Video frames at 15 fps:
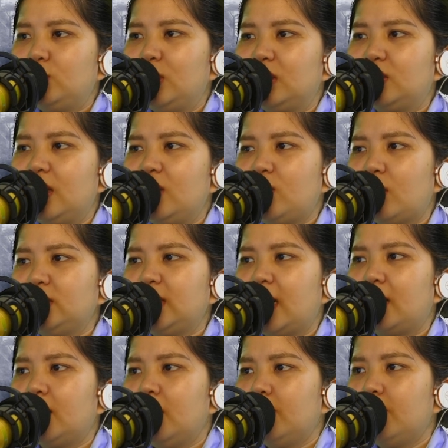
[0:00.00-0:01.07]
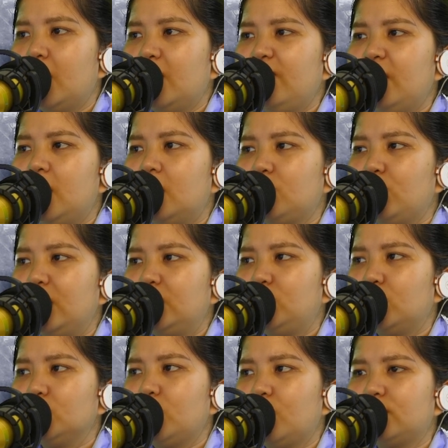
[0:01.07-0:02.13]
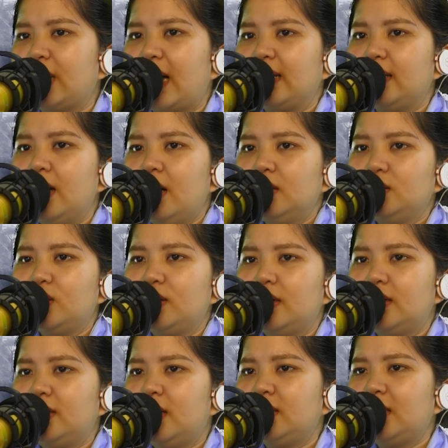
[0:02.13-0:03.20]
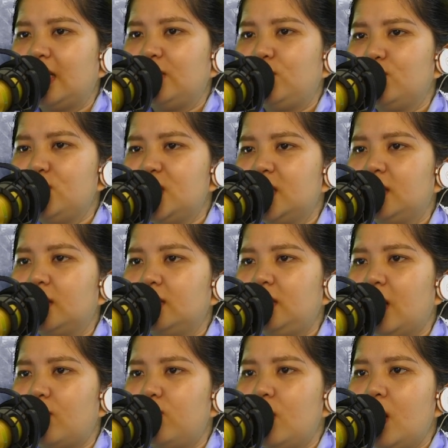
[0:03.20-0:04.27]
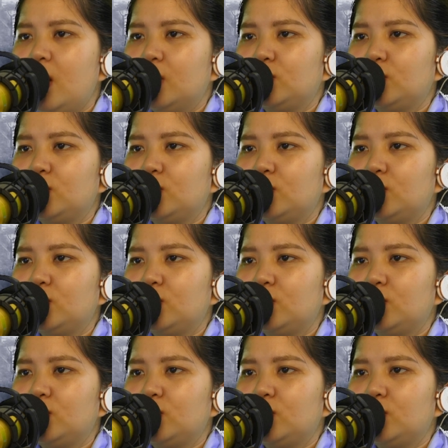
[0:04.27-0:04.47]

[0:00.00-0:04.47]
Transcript: Truyền thuyết nói rằng bởi vì lời nguyền rủa tồn tại Cho nên hết thảy chúng sinh tử vong